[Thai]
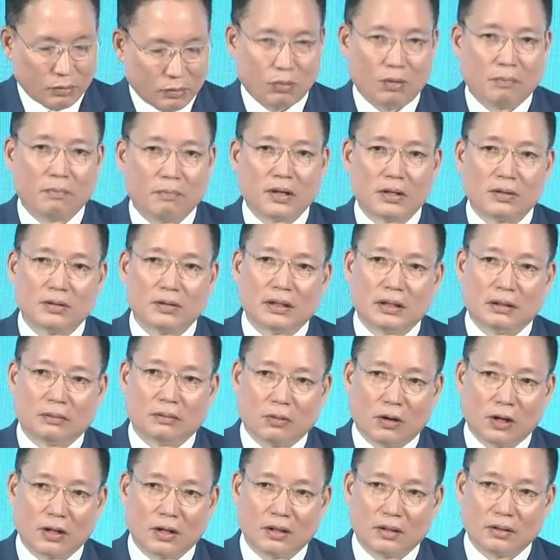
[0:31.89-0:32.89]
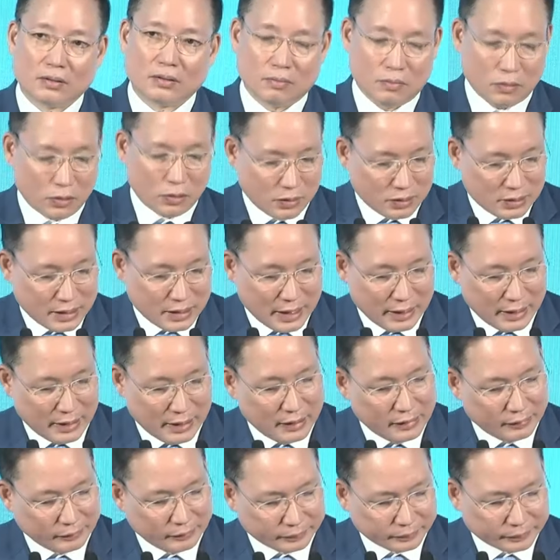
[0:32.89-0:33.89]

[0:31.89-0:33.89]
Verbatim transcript: รวมไปจนถึงรถมอเตอร์ไซค์